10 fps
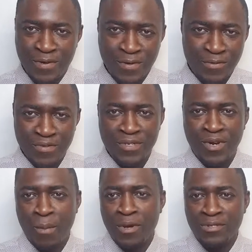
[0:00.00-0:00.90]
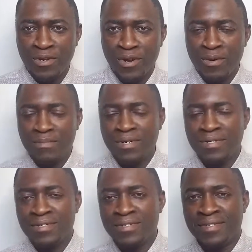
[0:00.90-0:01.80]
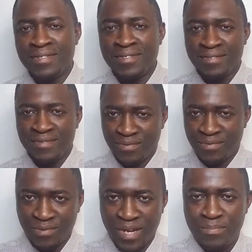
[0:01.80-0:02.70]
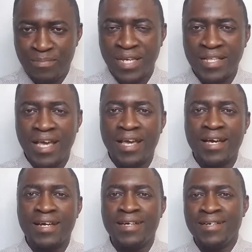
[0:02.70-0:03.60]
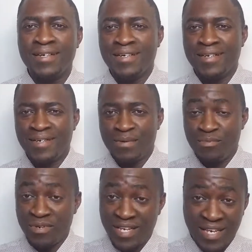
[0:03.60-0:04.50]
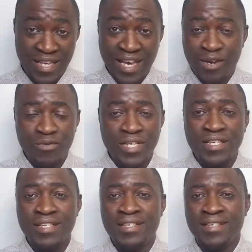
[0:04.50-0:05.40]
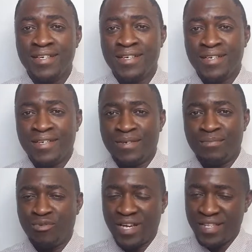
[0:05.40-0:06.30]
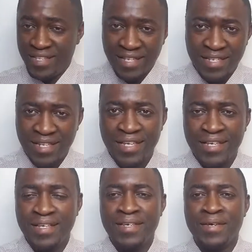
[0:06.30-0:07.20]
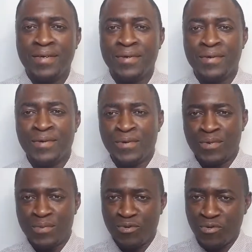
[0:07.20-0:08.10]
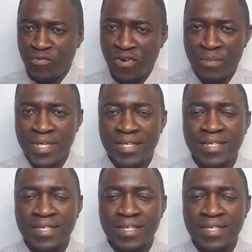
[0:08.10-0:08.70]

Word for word: unis comme un seul homme, dans la prière, pour crier à lui, pour intercéder pour nos familles,